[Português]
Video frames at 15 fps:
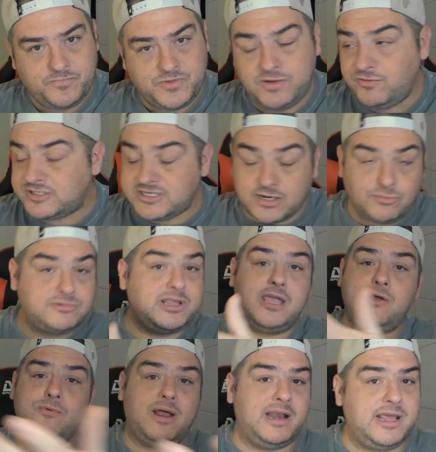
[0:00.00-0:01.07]
E você não tem
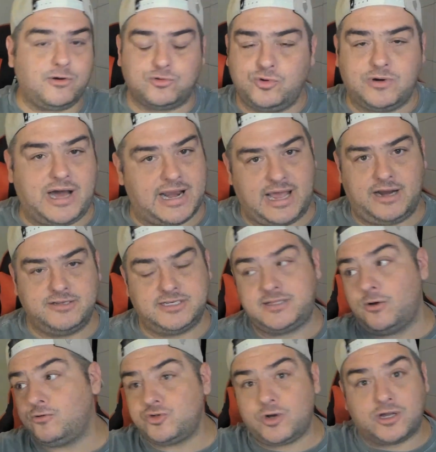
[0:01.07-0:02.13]
um elenco do caralho. Você
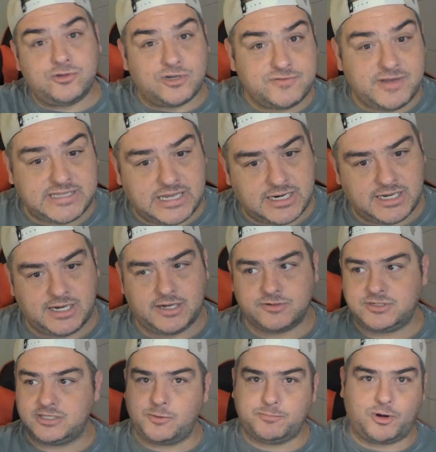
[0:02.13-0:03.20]
tem alguns jogadores
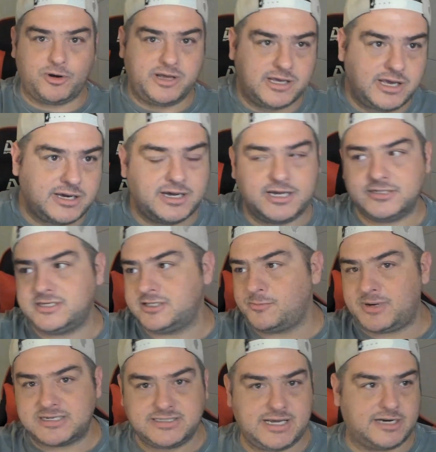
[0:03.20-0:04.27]
veteranos, você tem um Paulo Henrique Gans, você tem
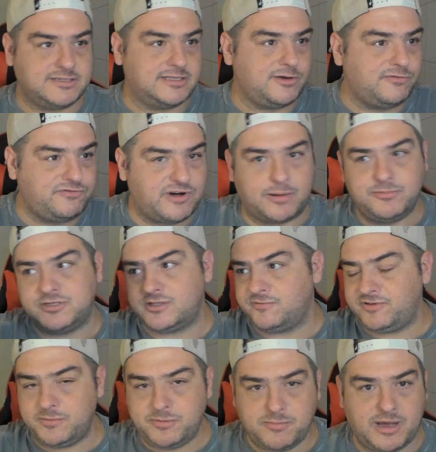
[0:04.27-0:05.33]
um Marcelo, você tem um Fábio, você tem
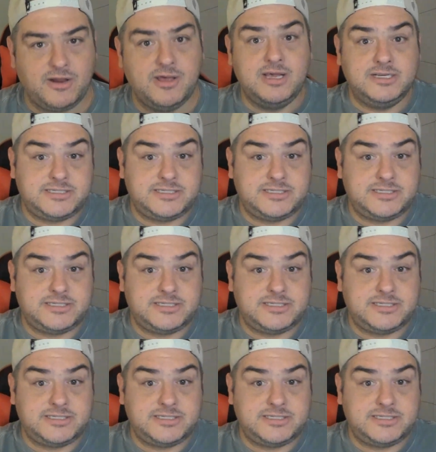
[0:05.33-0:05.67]
um Felipe Melo.